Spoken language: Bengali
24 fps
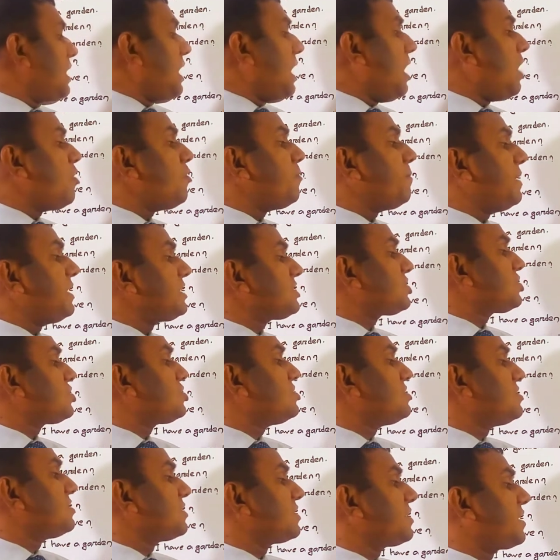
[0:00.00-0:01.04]
হাউ মাচ
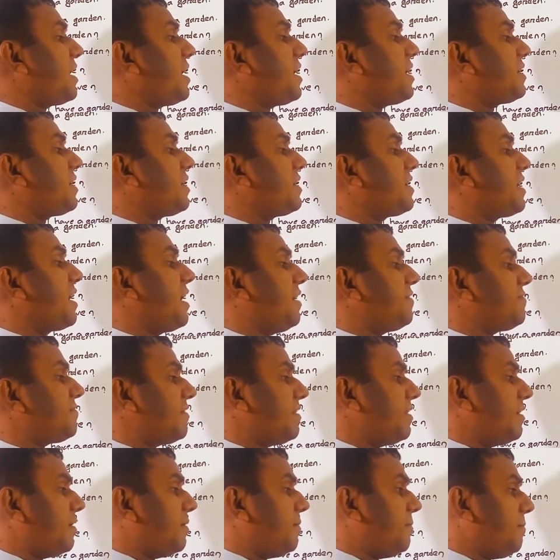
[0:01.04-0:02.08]
ক্যান আই হ্যাভ
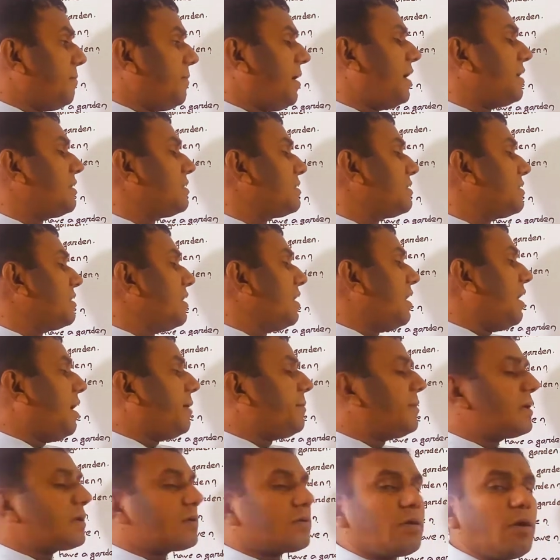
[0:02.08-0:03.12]
মানি
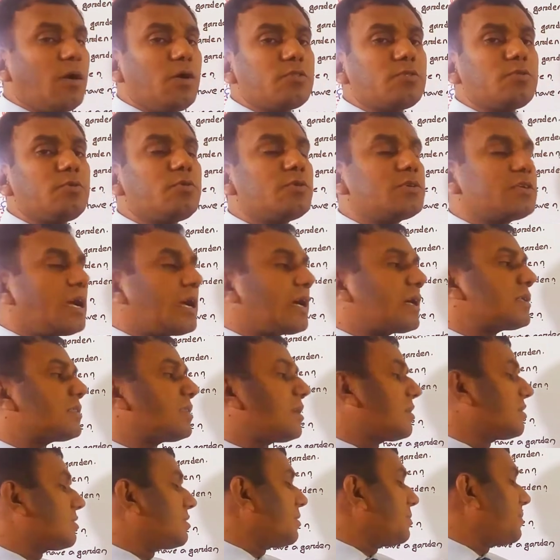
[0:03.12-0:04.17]
আমার কত টাকা
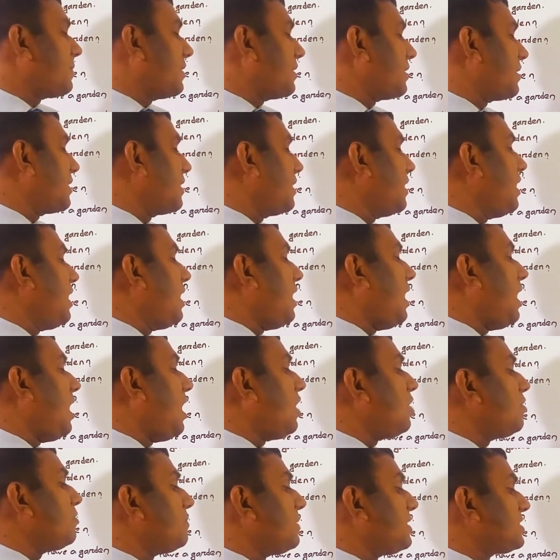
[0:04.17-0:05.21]
থাকতে পারে
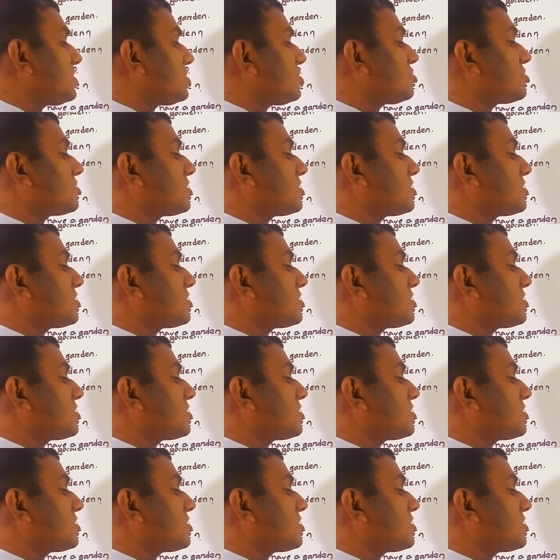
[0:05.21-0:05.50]
হাউ মাচ